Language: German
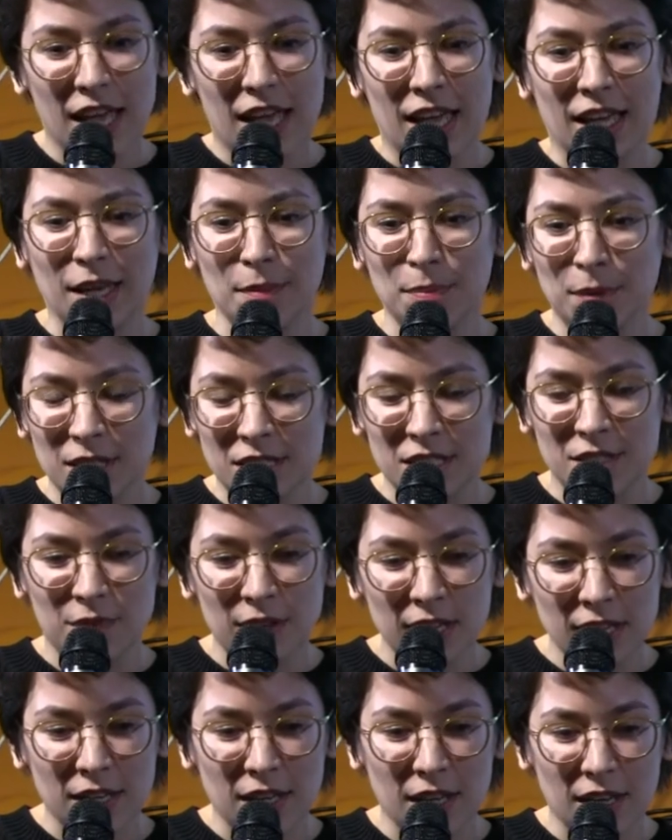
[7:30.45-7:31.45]
Ich habe
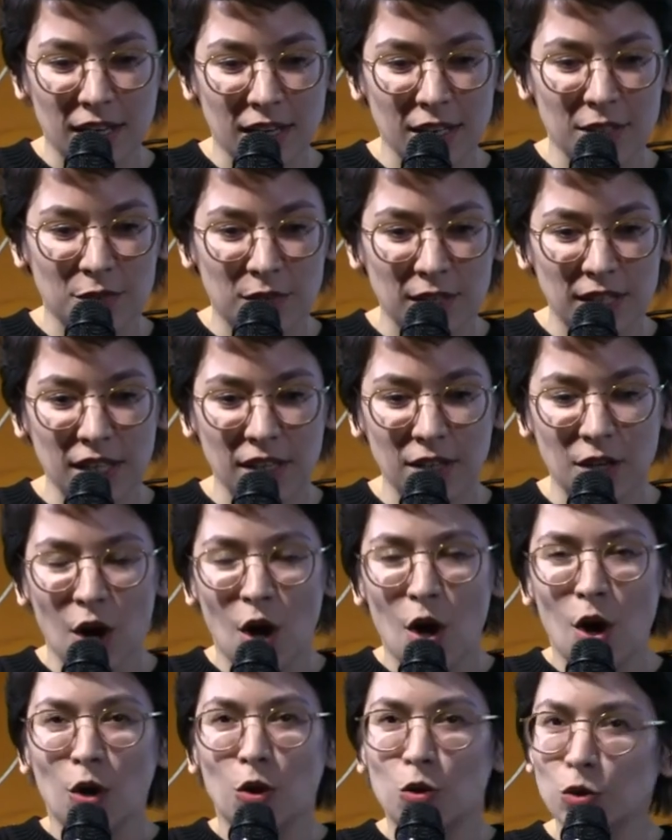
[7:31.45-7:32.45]
getwittert, äh, getwittert,
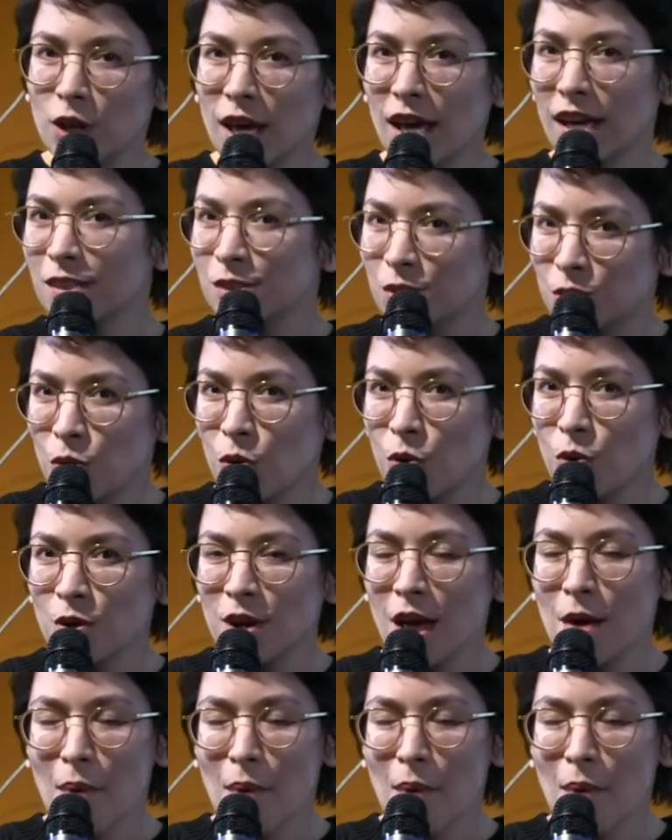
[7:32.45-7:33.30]
gute Aktion,